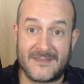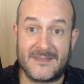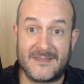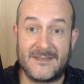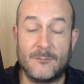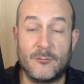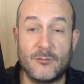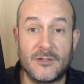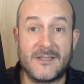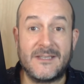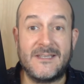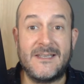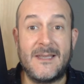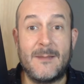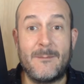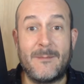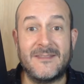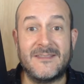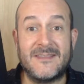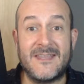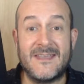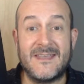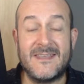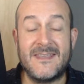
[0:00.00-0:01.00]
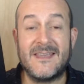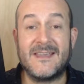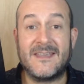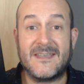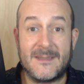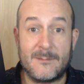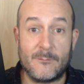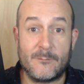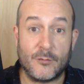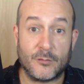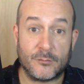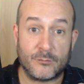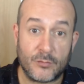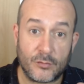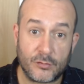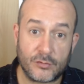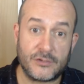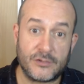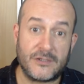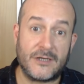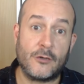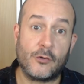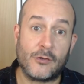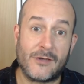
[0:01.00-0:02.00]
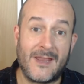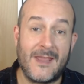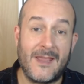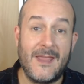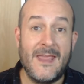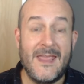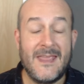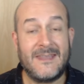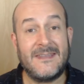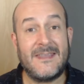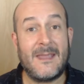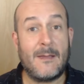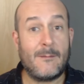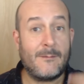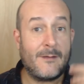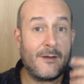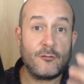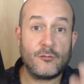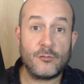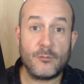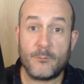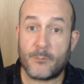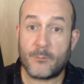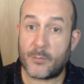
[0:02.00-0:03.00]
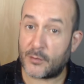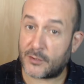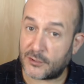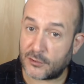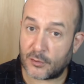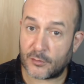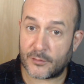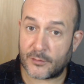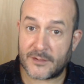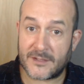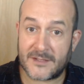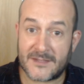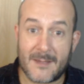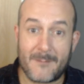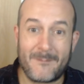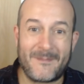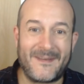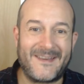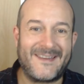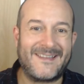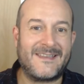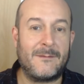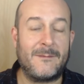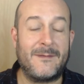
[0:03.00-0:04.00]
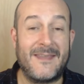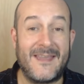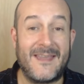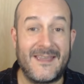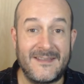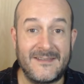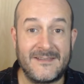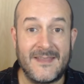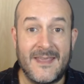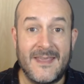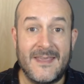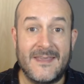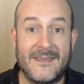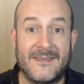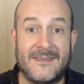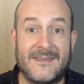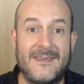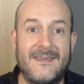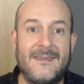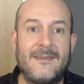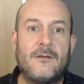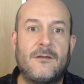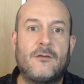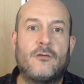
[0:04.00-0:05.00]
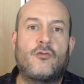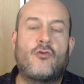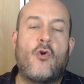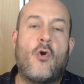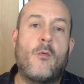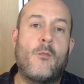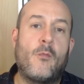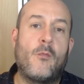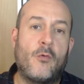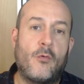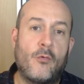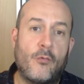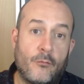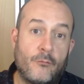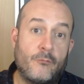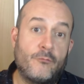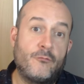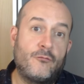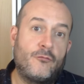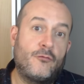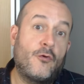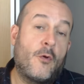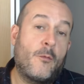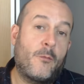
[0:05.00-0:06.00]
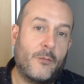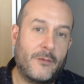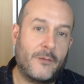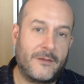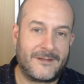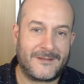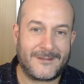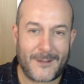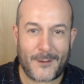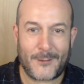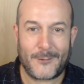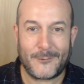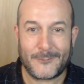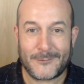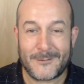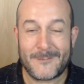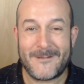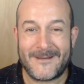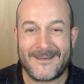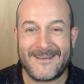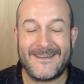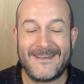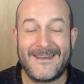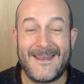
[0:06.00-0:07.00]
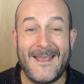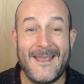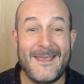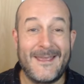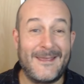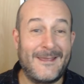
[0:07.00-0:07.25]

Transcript: Tenemos aquí la pantalla, queremos mostrarosla y hablaros un poquito de ella para que veáis que, como no puede ser de otra manera,